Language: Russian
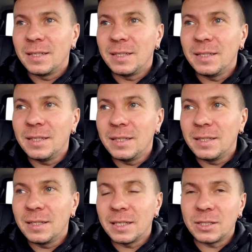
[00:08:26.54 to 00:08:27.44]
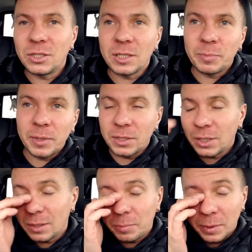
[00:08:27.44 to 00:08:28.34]
И я сейчас
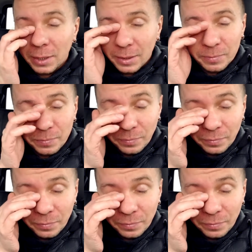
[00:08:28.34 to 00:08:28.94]
проезжал по...